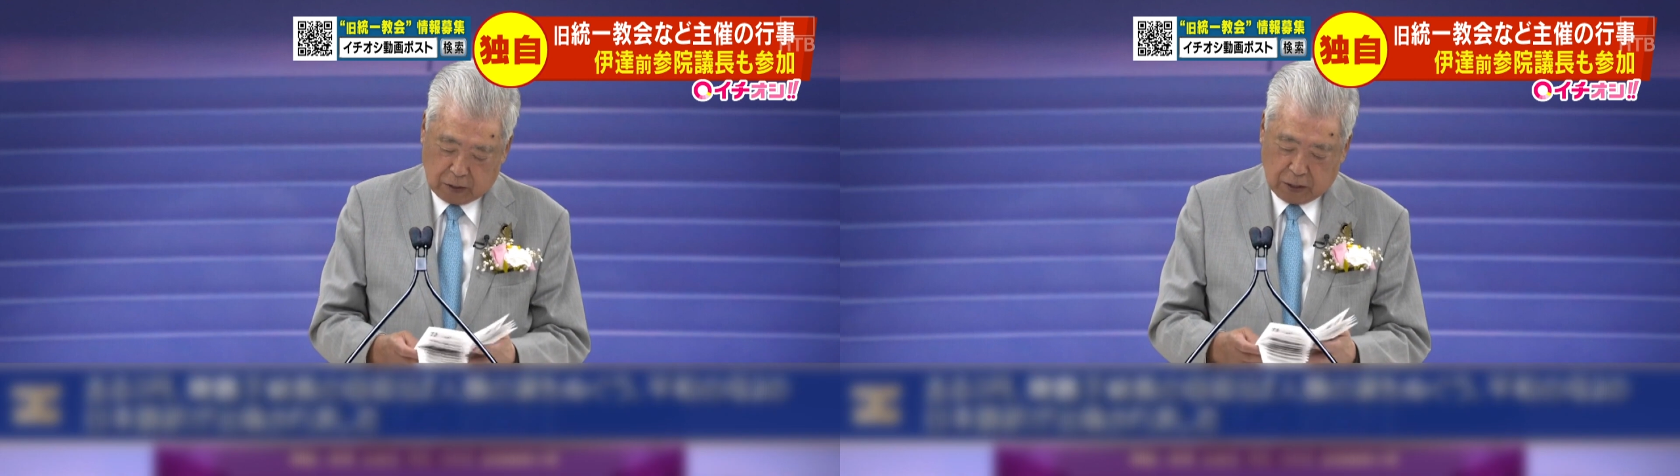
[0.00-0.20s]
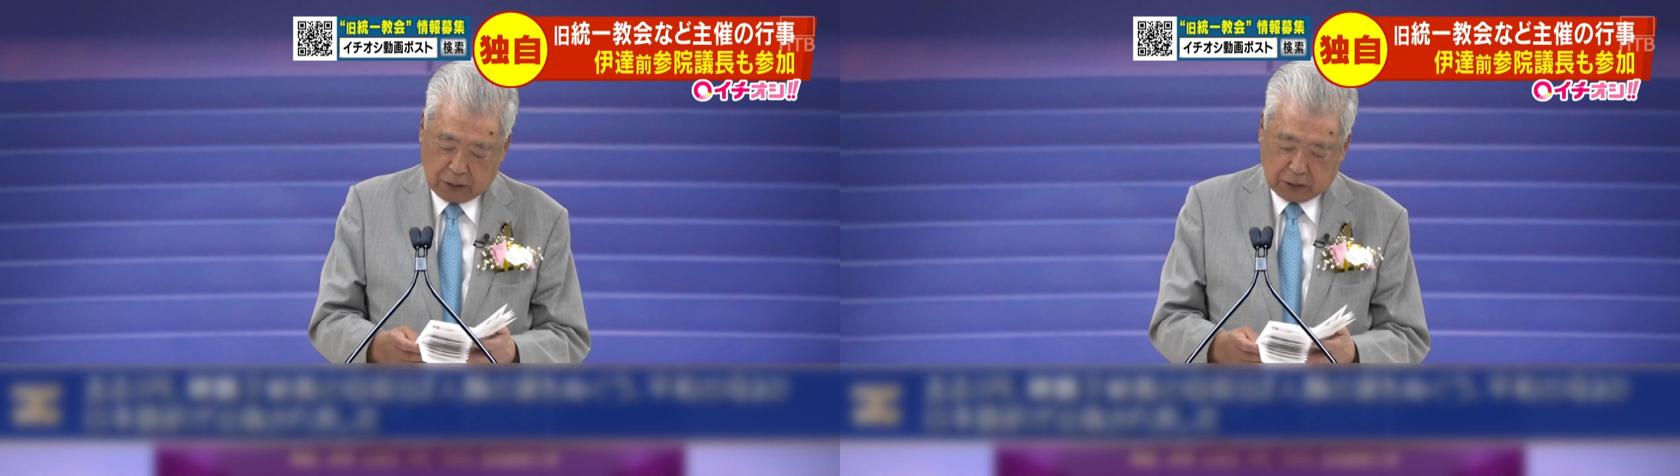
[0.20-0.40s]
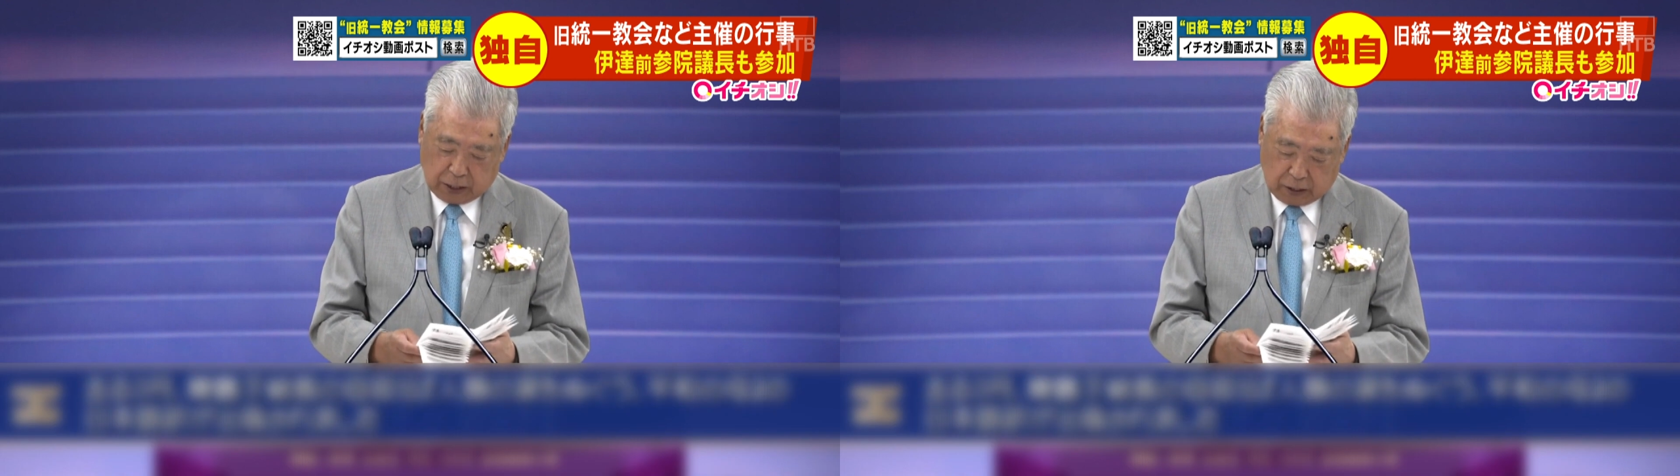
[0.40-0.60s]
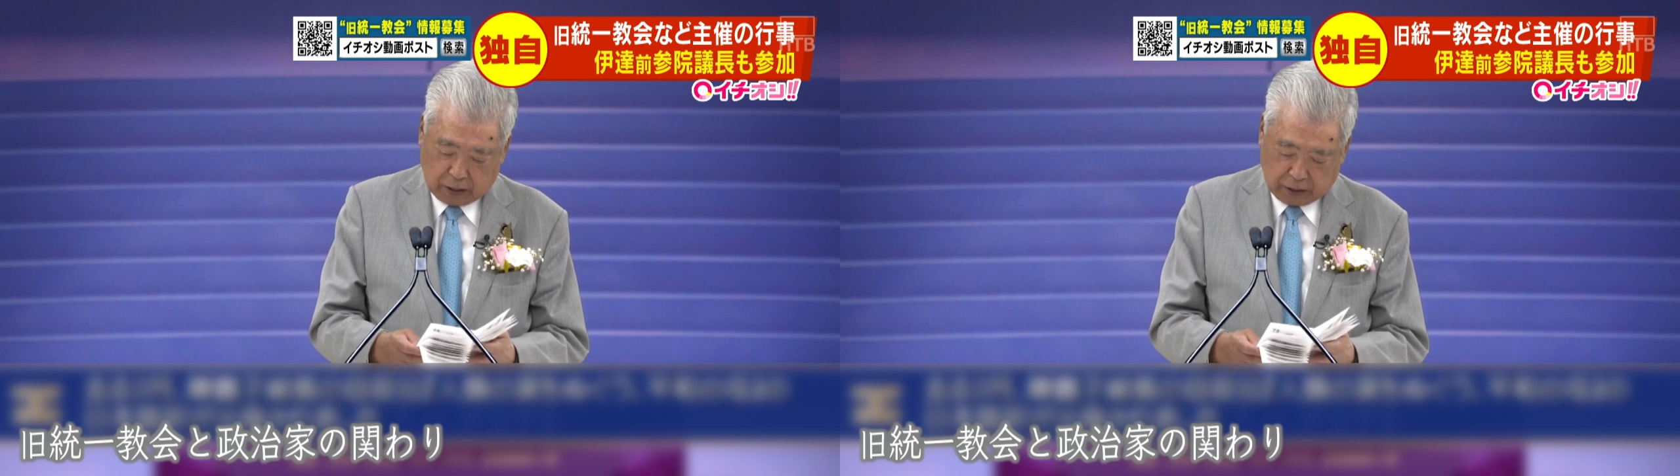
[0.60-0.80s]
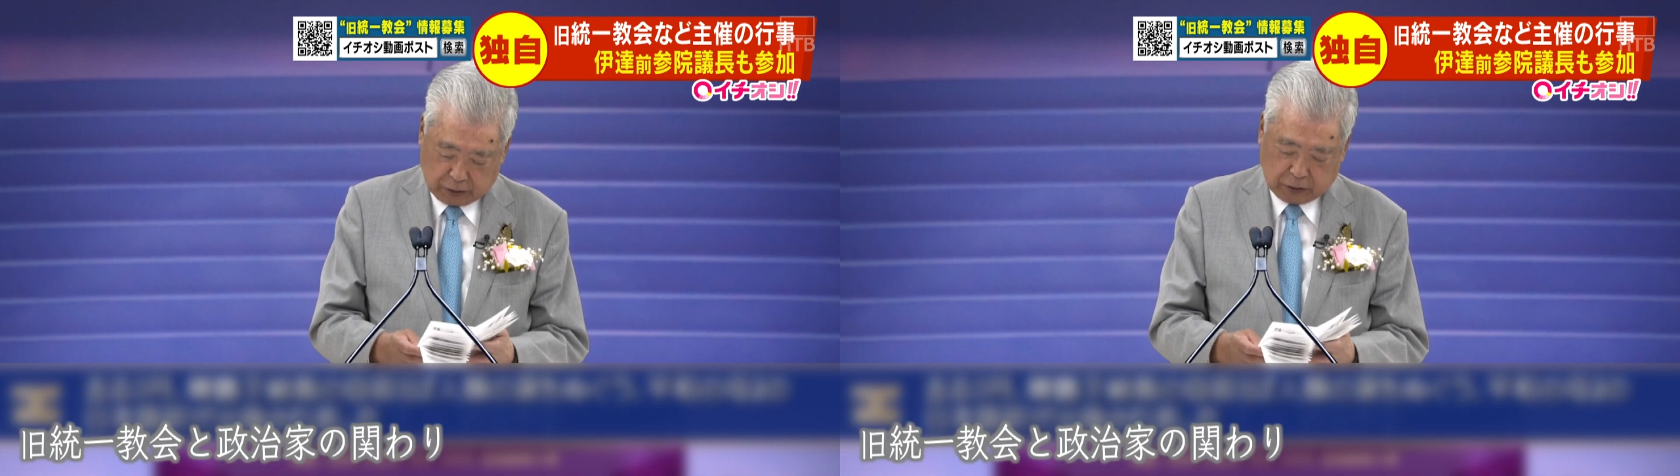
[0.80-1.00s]
旧
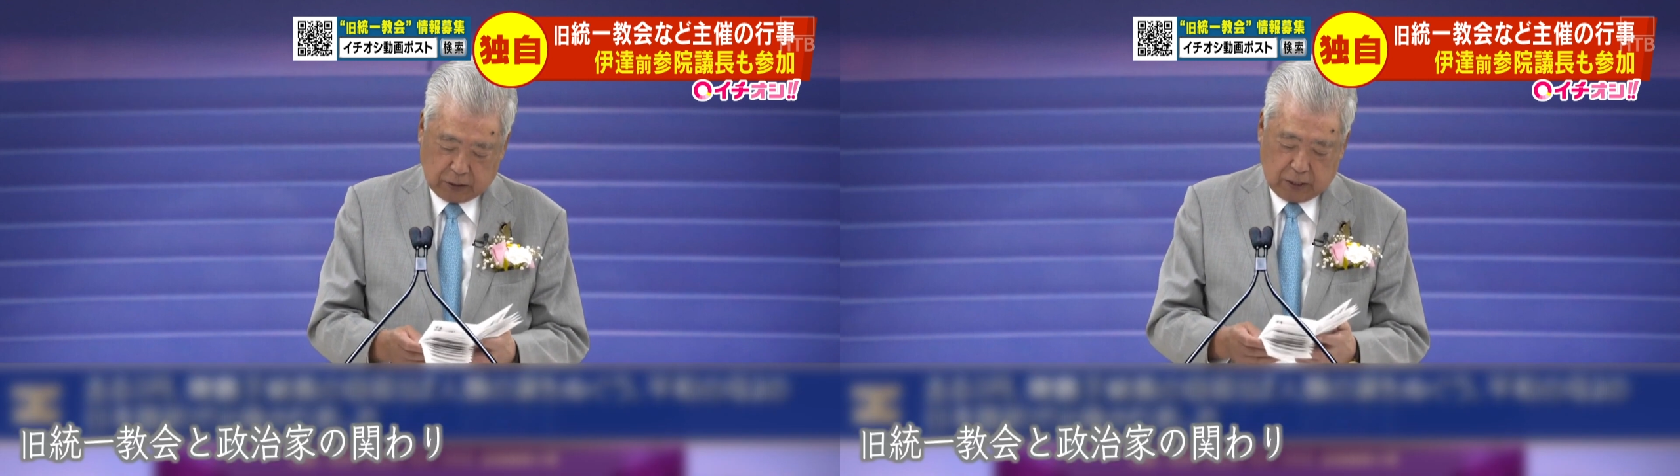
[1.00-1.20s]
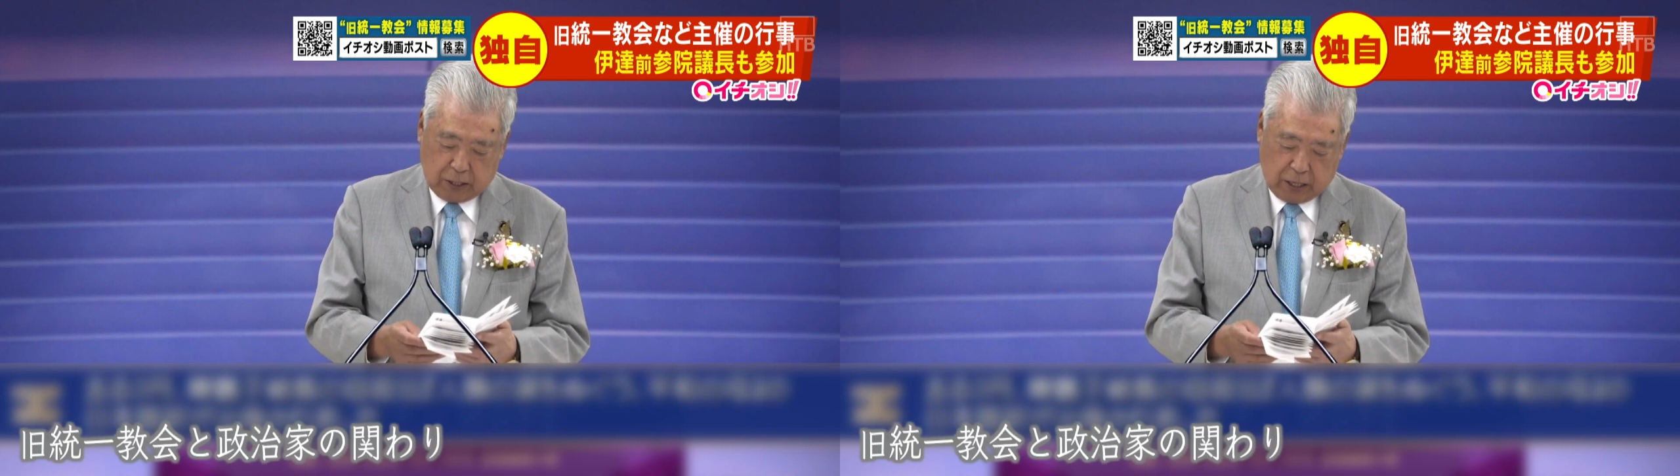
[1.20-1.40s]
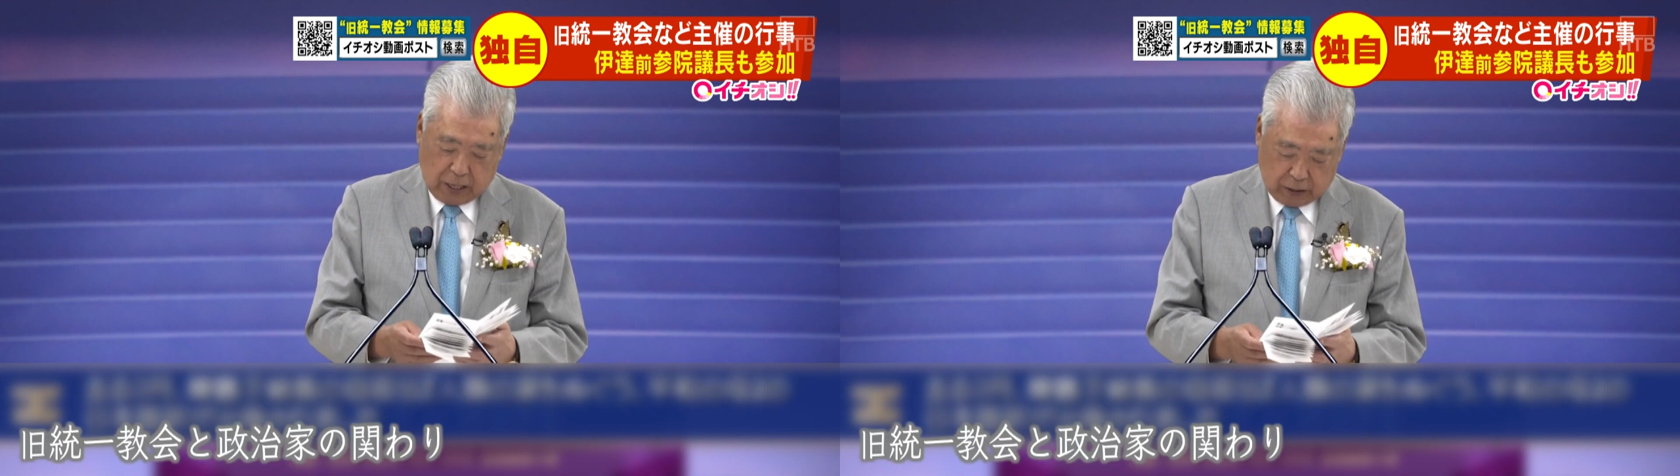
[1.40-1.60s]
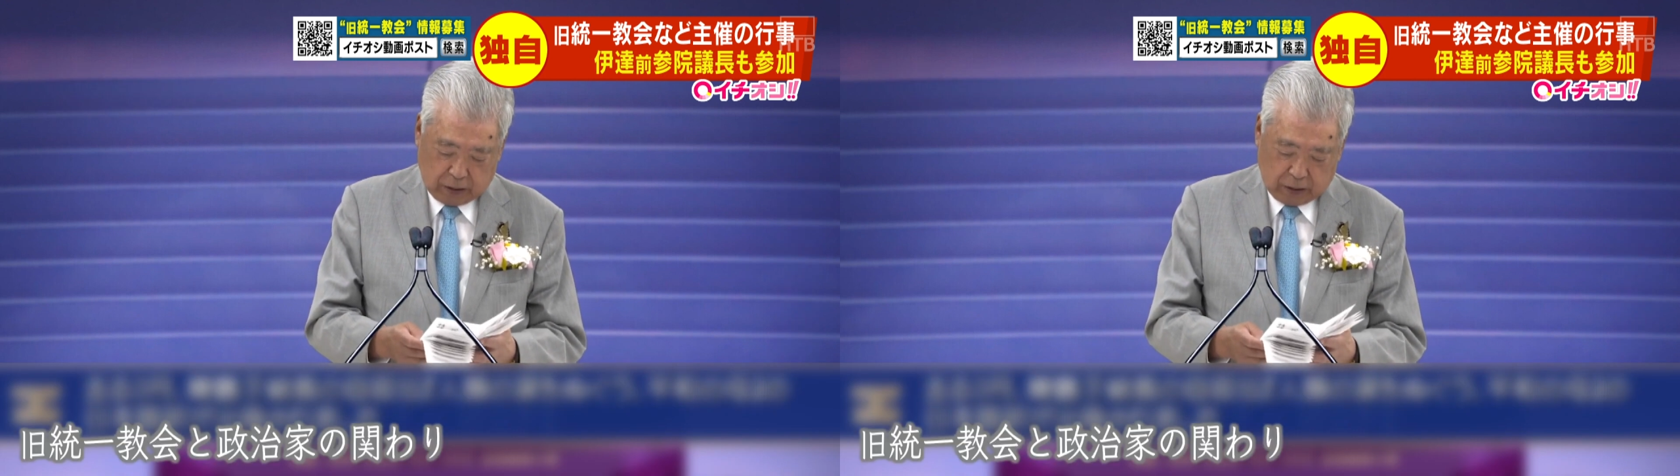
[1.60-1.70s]
統一教会と